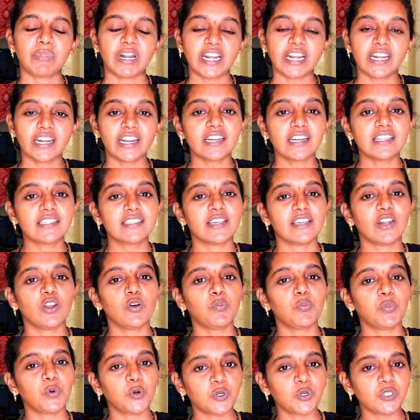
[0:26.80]

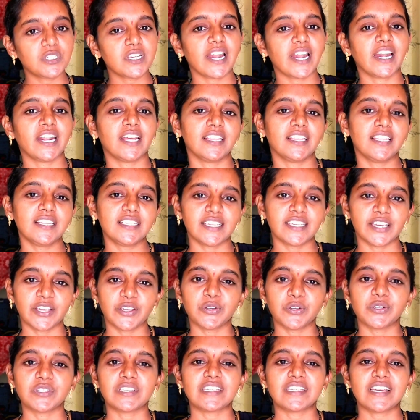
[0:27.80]
ప్రెగ్నెన్సీలో పూజ అనేది
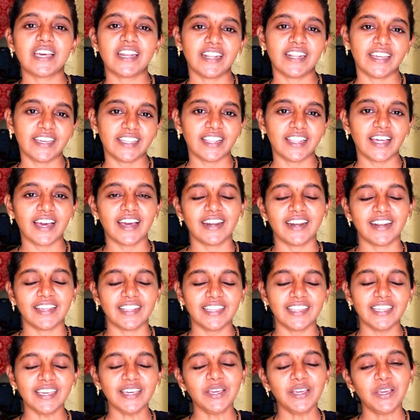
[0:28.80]
చేయొచ్చా లేదా
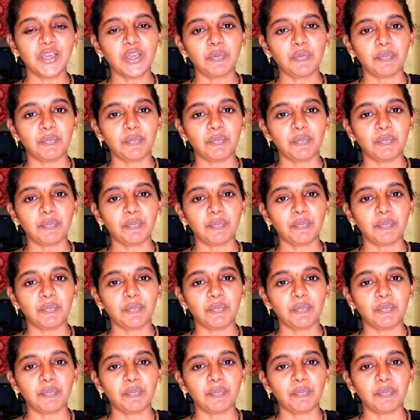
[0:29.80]
అనేది